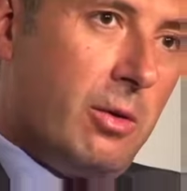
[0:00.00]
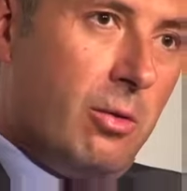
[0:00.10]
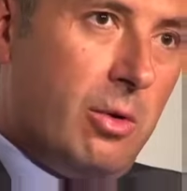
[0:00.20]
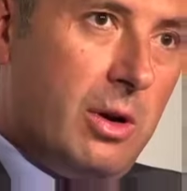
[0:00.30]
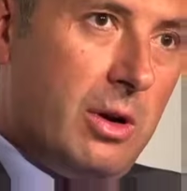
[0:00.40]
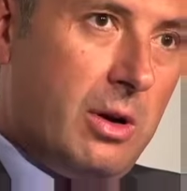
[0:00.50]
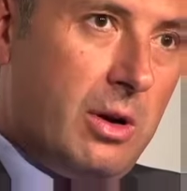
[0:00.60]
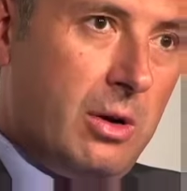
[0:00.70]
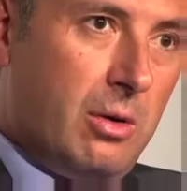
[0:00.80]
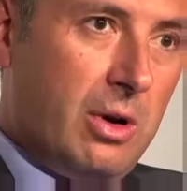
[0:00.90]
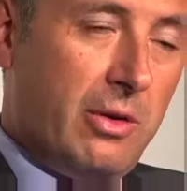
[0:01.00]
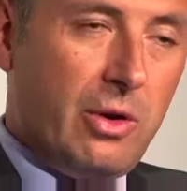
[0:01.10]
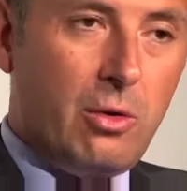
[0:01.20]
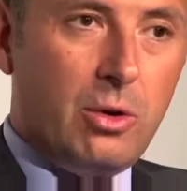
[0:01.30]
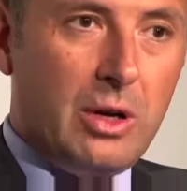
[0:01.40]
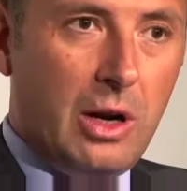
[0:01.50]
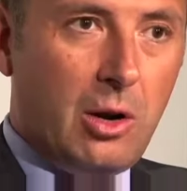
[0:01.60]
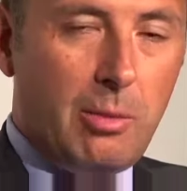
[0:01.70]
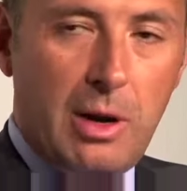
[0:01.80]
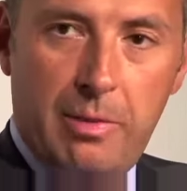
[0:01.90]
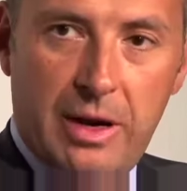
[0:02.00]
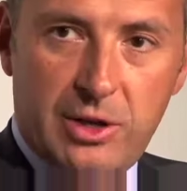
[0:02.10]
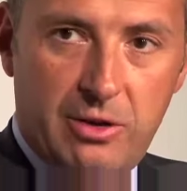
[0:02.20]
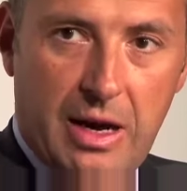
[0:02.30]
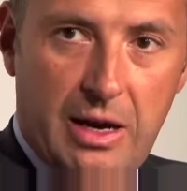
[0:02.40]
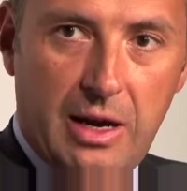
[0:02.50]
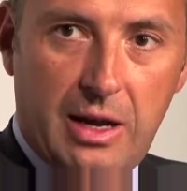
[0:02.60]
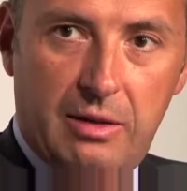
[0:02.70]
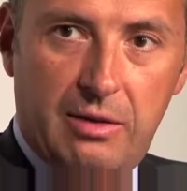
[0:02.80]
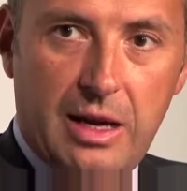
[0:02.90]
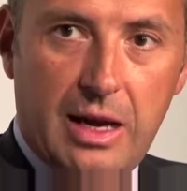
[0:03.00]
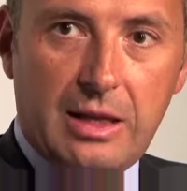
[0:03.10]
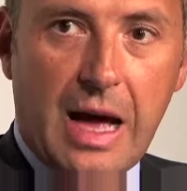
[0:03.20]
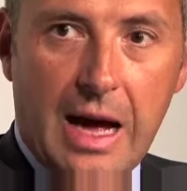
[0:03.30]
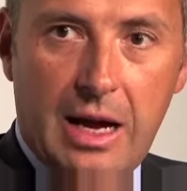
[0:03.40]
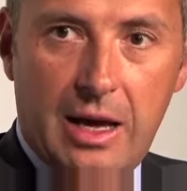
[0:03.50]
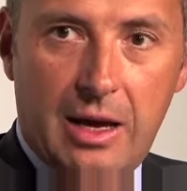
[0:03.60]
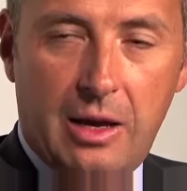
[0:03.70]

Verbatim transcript: un, una figura di global manager Enel che sia tale